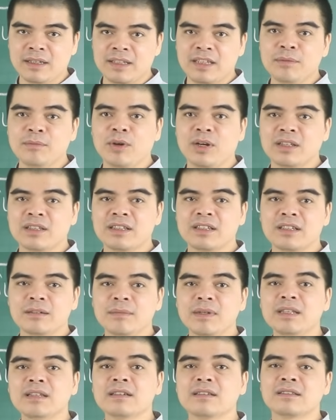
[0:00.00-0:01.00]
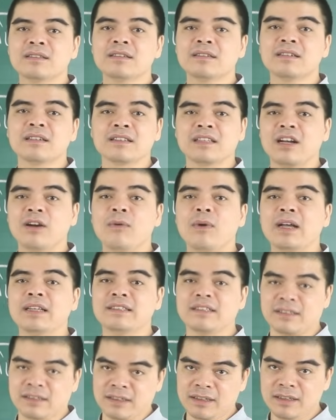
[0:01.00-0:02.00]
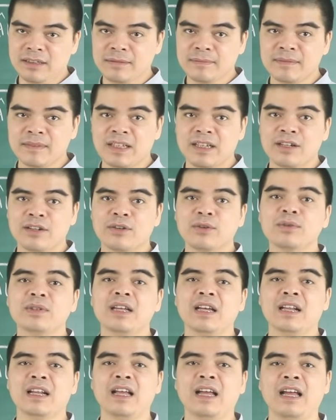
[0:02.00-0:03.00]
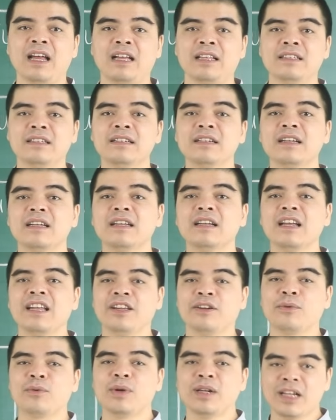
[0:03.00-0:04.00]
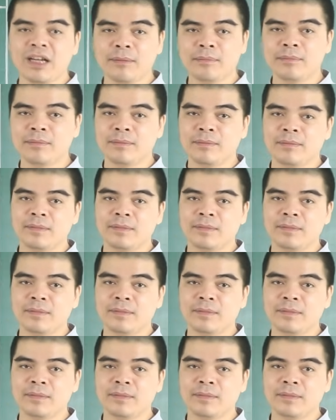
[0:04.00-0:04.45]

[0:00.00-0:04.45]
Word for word: thì mọi thứ mới thực sự được thăng hoa rực rỡ. Cụ thể là những cái ngày cuối năm